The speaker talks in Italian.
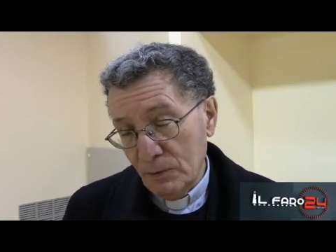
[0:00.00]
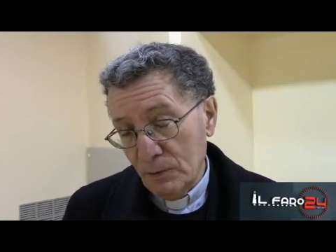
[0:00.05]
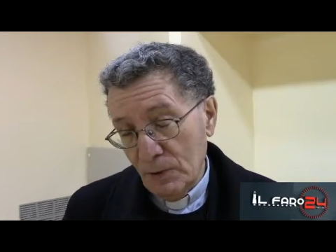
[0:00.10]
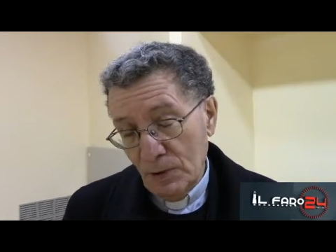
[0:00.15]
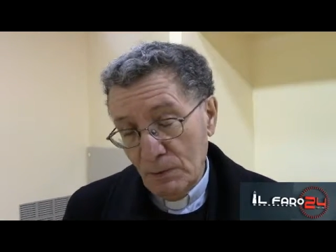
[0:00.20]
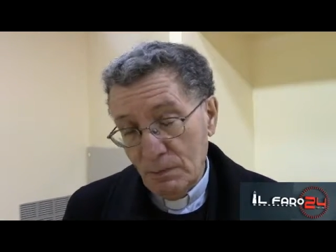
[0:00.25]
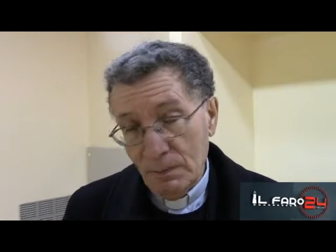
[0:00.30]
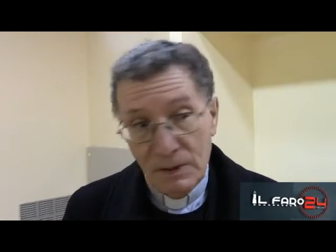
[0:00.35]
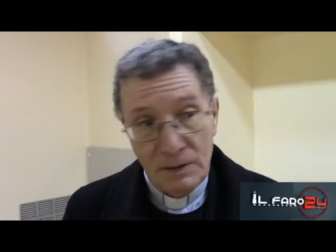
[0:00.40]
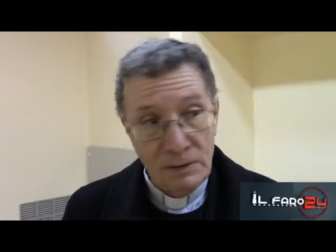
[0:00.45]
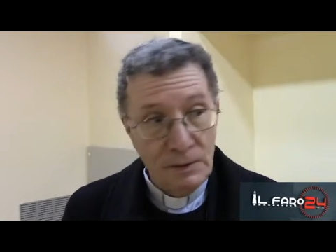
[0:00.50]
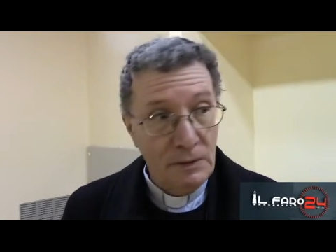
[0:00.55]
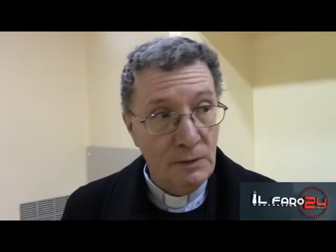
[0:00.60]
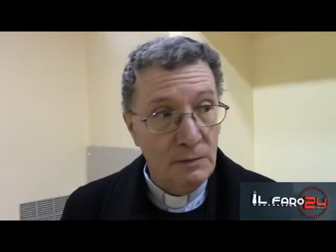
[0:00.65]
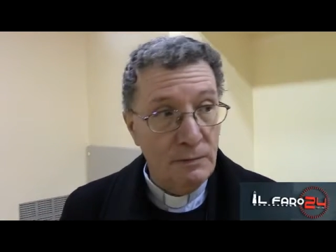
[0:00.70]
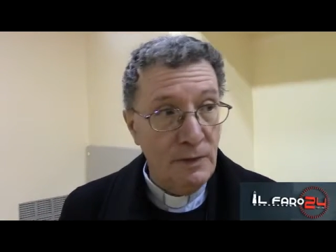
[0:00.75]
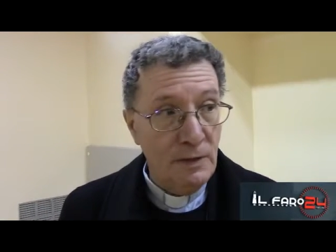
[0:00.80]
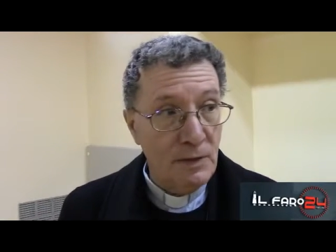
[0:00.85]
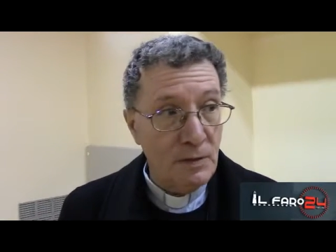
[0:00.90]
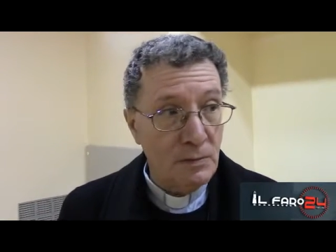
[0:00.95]
cioè da parte
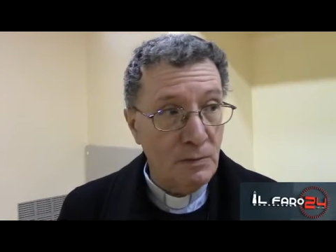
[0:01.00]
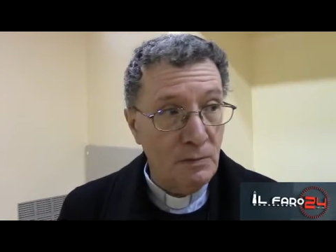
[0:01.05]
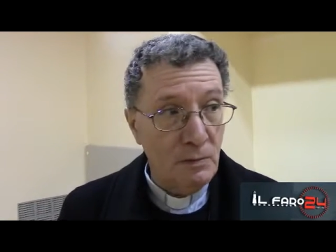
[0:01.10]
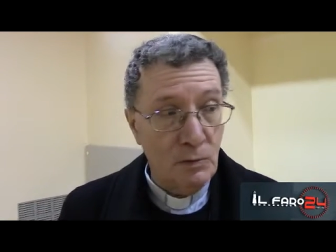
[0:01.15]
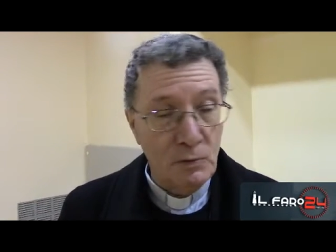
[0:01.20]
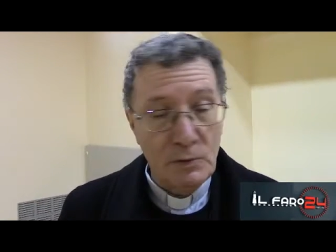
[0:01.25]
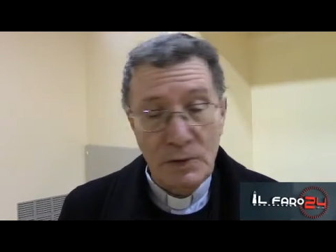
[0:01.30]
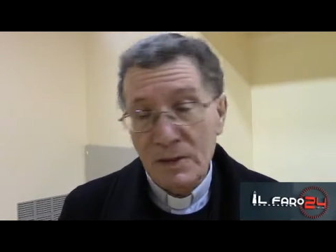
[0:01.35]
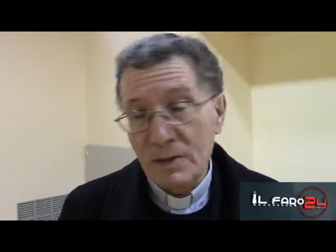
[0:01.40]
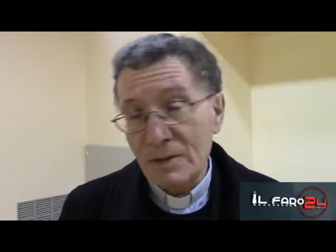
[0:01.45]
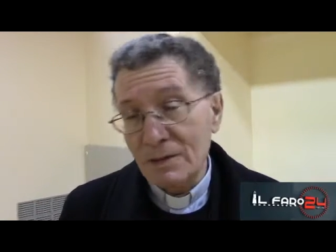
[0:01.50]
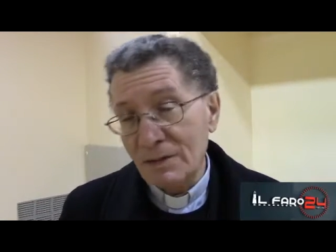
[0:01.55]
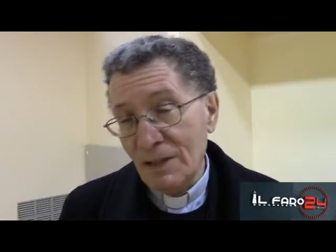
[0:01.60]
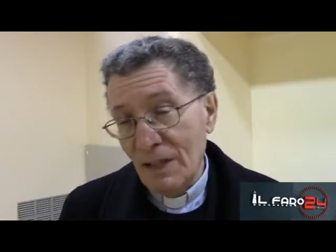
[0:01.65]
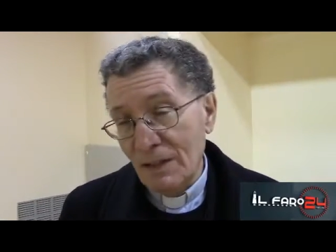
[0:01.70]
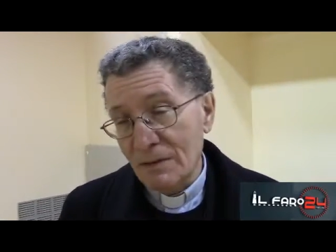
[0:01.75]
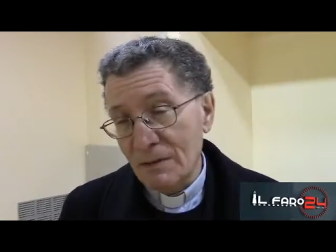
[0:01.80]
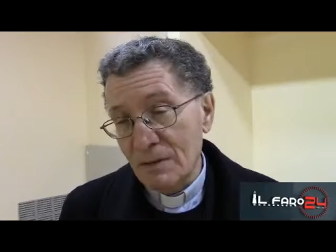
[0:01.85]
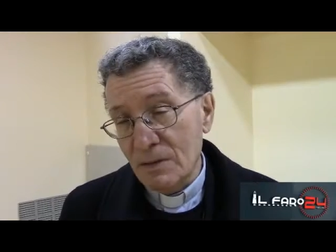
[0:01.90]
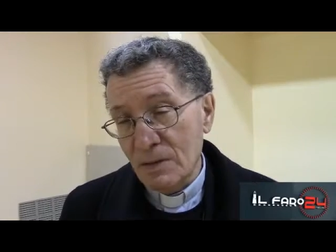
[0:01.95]
del Vescovo, una
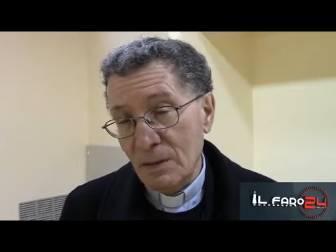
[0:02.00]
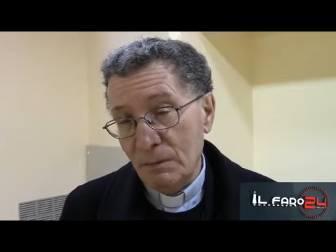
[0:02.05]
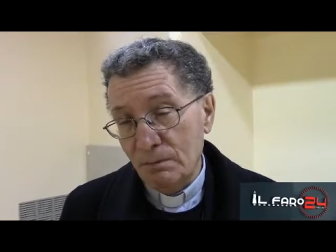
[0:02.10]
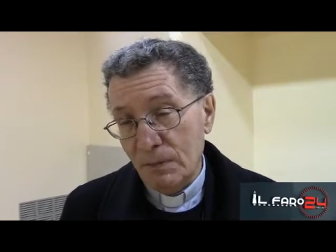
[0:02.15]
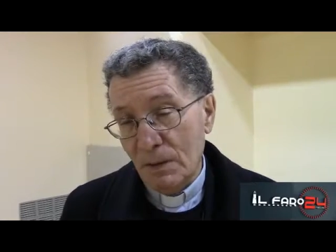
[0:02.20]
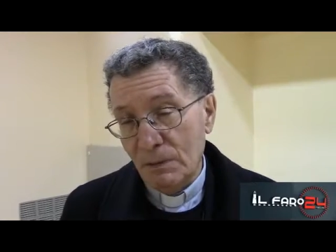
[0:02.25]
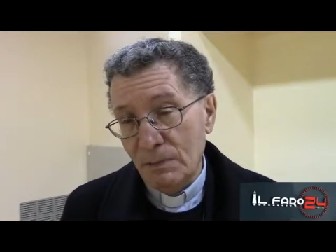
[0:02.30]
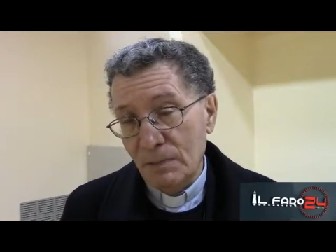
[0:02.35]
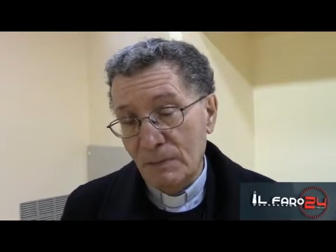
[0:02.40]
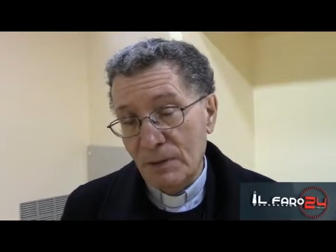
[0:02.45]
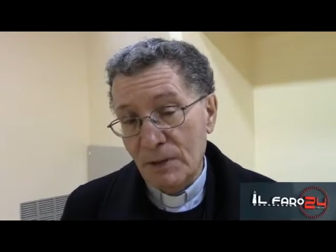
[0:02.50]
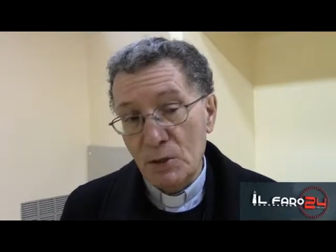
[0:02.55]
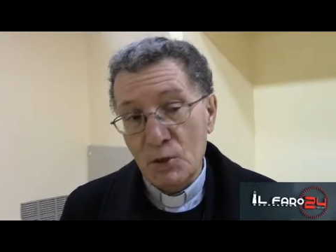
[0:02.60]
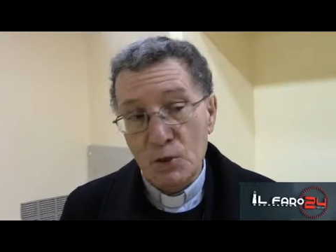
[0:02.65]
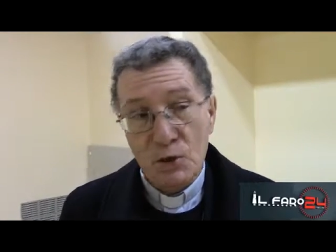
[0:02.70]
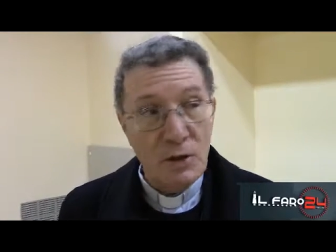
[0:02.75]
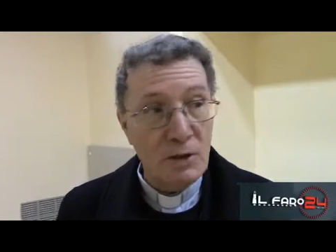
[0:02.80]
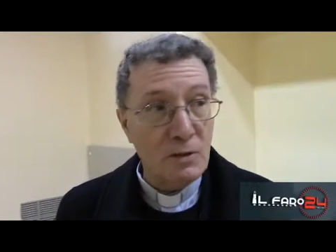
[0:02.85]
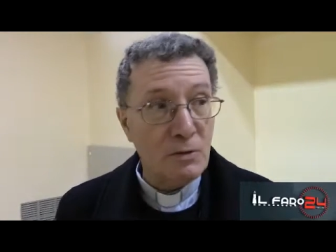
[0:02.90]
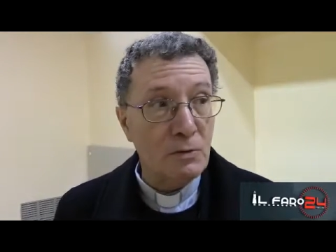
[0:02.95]
istanza a Papa
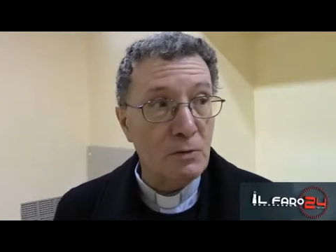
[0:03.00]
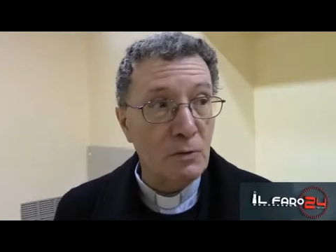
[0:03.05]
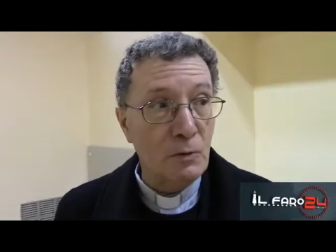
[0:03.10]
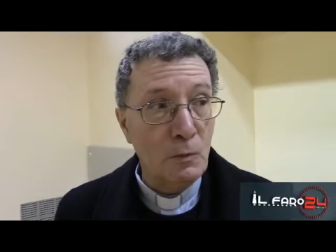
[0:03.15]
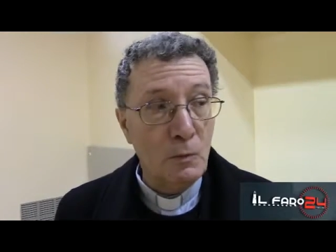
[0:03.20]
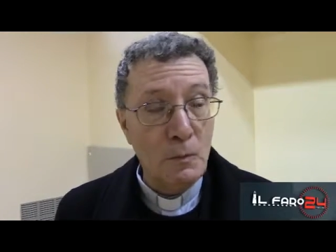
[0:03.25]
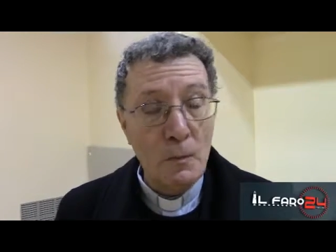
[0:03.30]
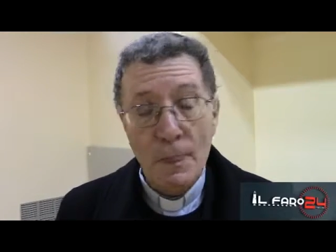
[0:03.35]
Francesco.